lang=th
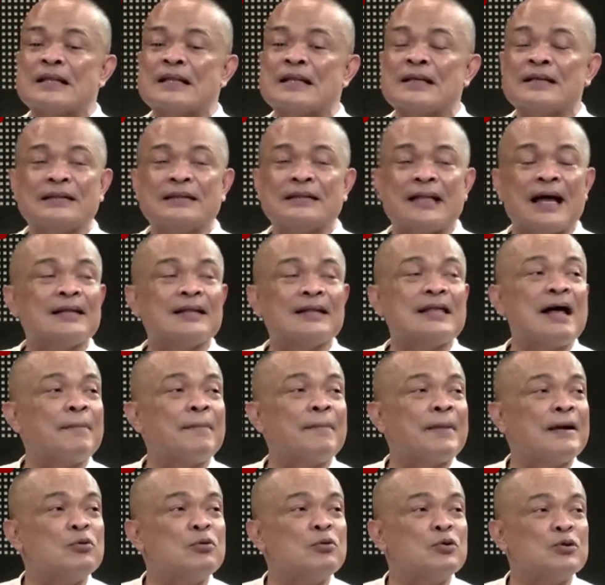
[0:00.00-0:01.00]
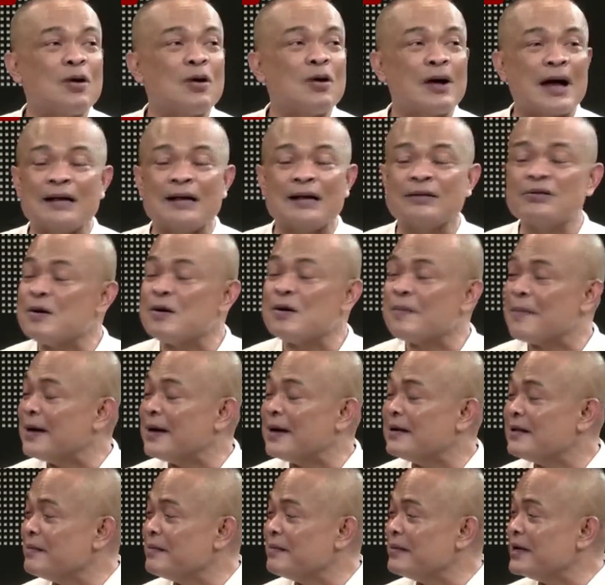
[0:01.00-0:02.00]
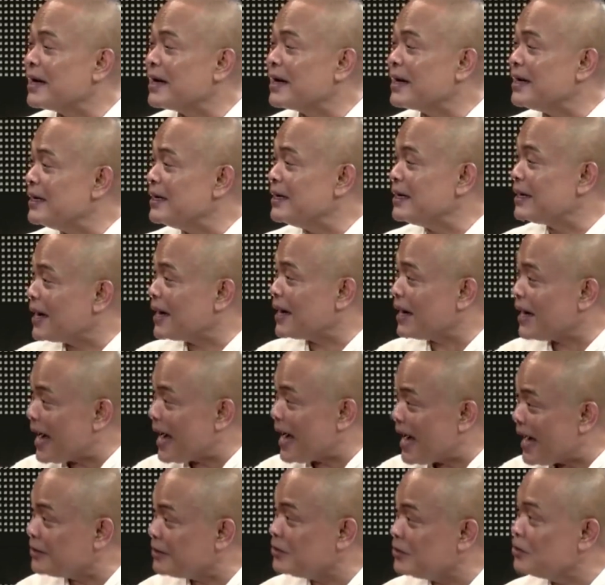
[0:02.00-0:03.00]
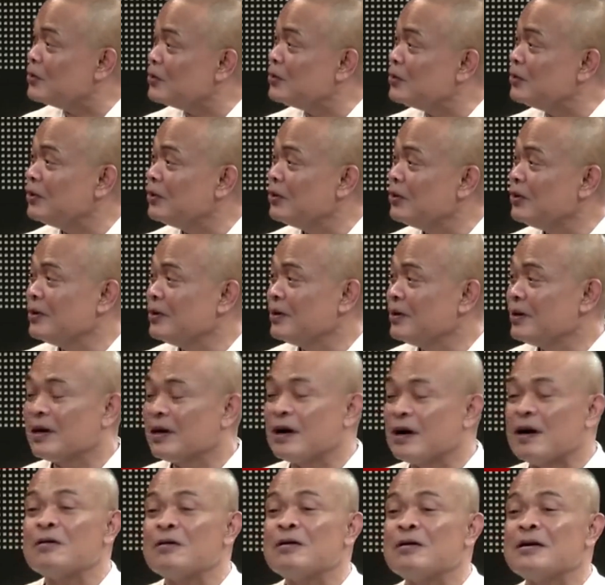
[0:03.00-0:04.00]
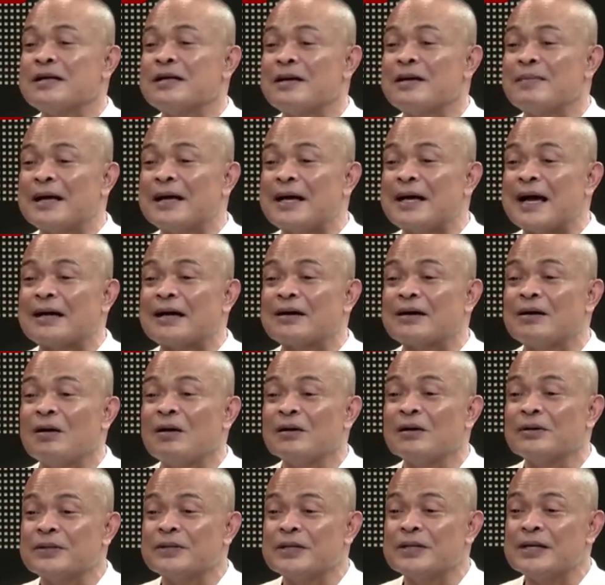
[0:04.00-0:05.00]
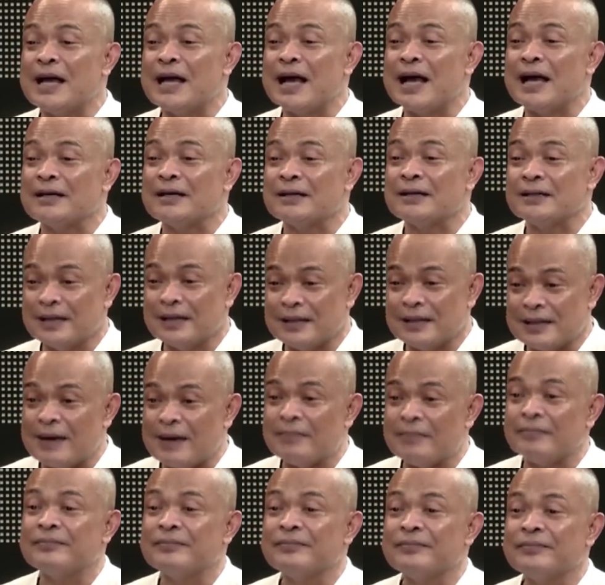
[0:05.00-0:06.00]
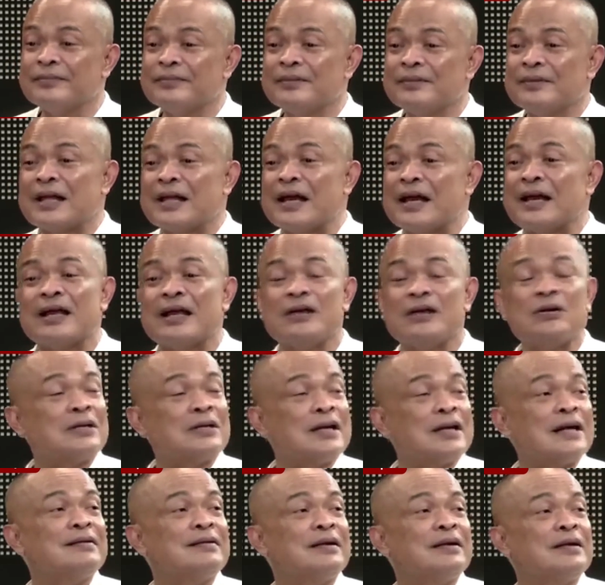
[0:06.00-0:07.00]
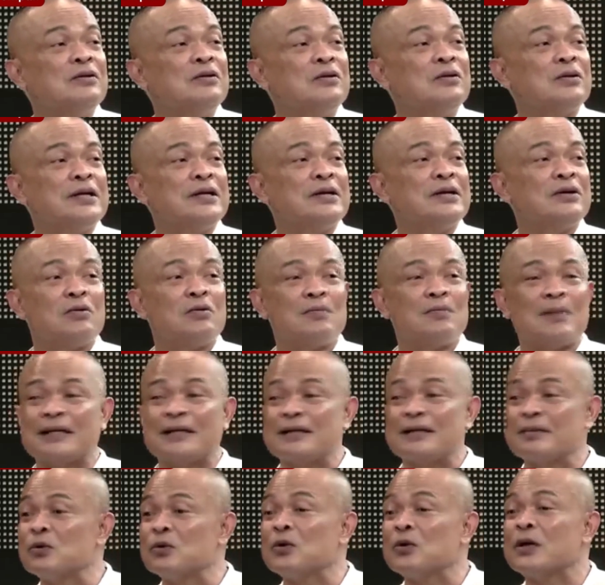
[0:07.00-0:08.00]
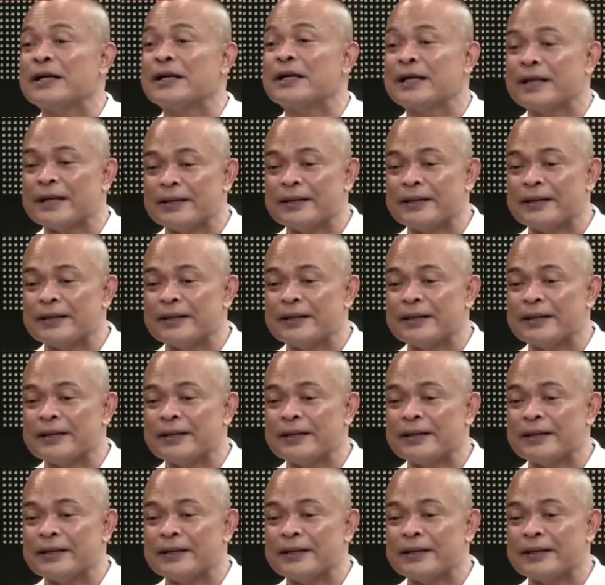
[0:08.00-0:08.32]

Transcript: แต่ถ้าเป็นผู้ต้องขังทั่วไปถ้ามีคดีคาอยู่เขาก็จะมาดักรออยู่ที่หน้าเรือนจำแต่นายกทักษิณอยู่ที่โรงพยาบาลตำรวจเนี่ย